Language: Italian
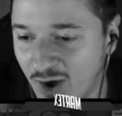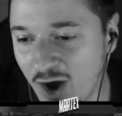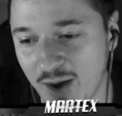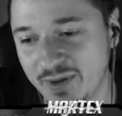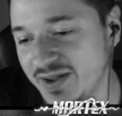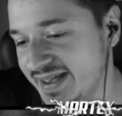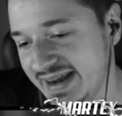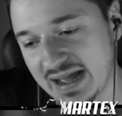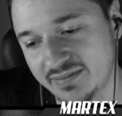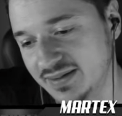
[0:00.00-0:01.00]
No, però è
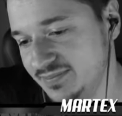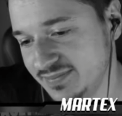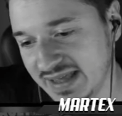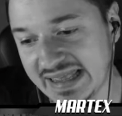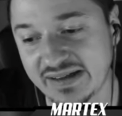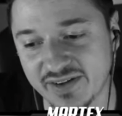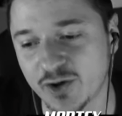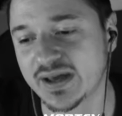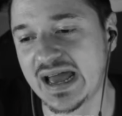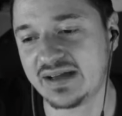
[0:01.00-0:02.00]
grave. È
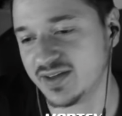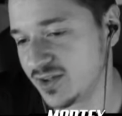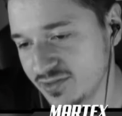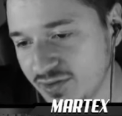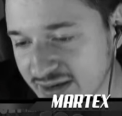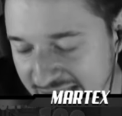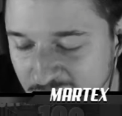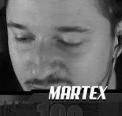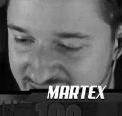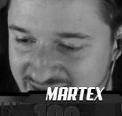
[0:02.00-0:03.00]
davvero grave, io sto
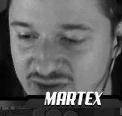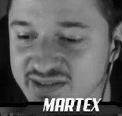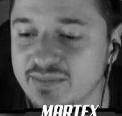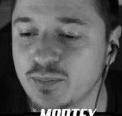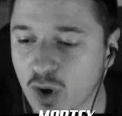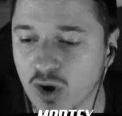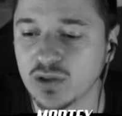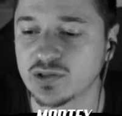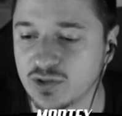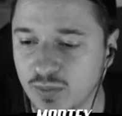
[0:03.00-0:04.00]
ridendo ma sta cosa è
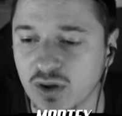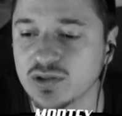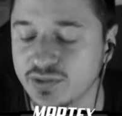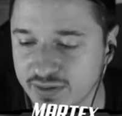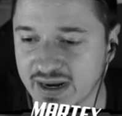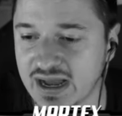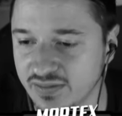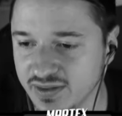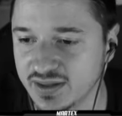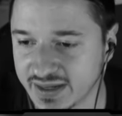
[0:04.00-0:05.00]
molto molto
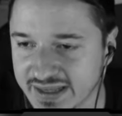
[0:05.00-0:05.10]
grave,